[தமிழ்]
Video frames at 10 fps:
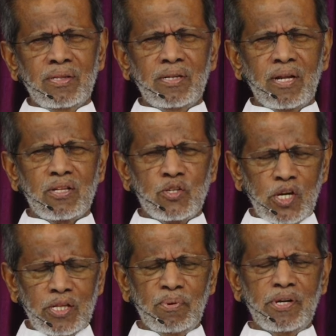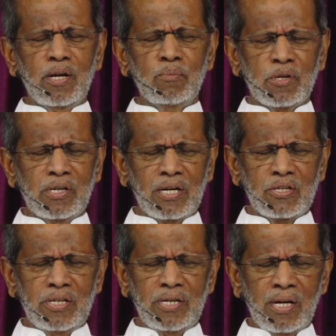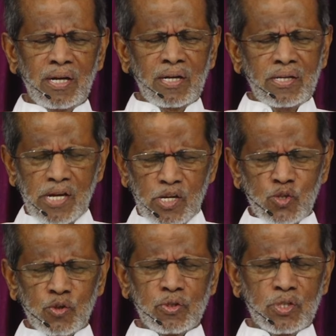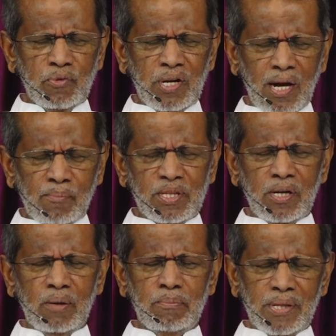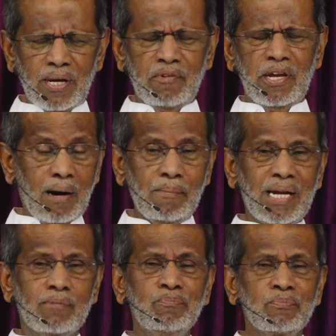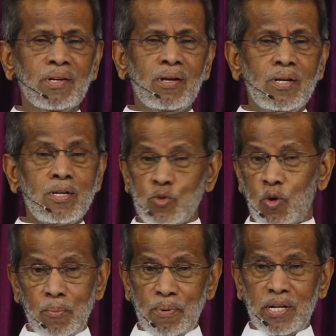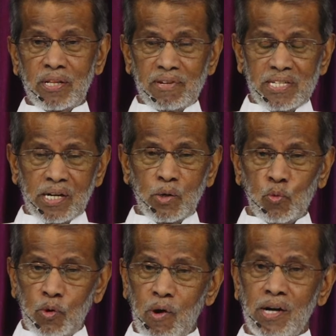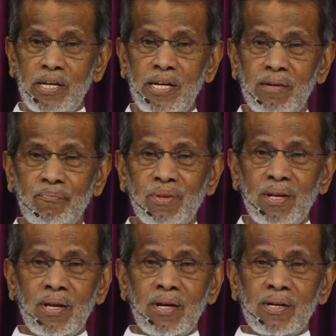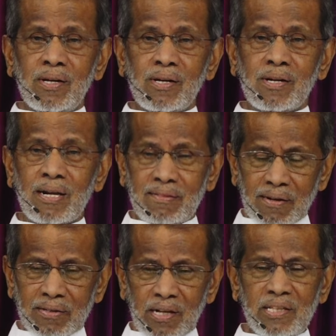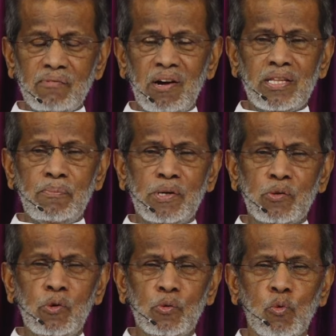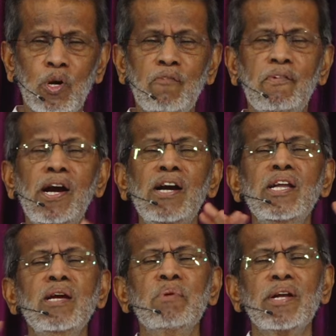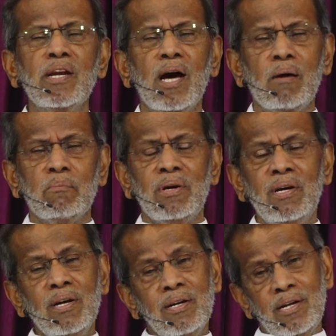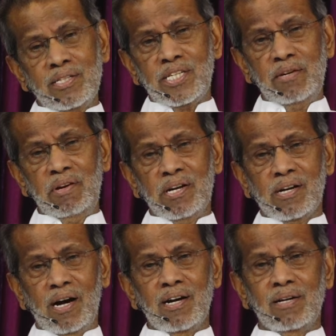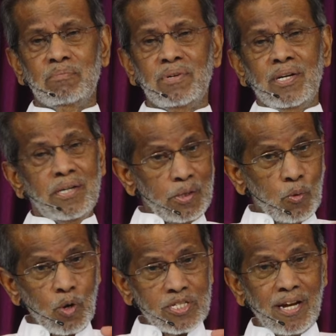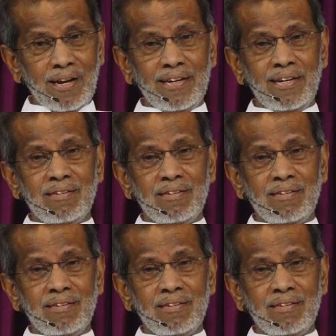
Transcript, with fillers: நீர் அதை செய்தபடியால் நமக்கு நன்றி இயேசு கிறிஸ்துவின் நாமத்தில் பிதாவே ஆமேன் சொல்லப்பட்ட இந்த வசனங்களை உள்வாங்கி கர்த்தனிடத்தில் இந்த வார்த்தை உங்களுக்கு உனக்கு வேண்டியபடியெல்லாம் நான் செய்வேன் காரணம் நீ குணசாலி